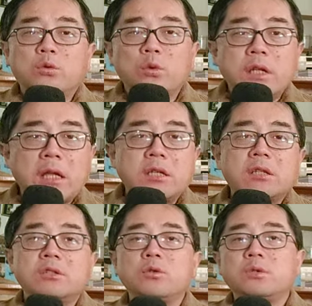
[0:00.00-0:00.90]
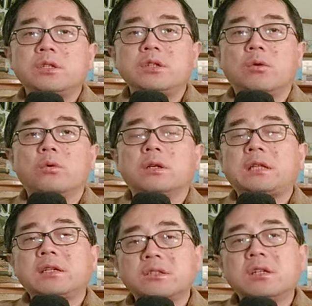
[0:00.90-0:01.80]
多年前就已经有了，
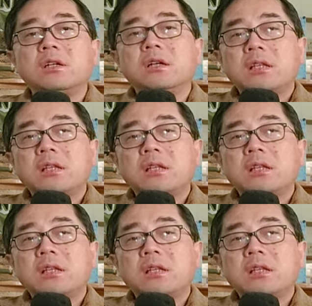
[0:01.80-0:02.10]
但是呢，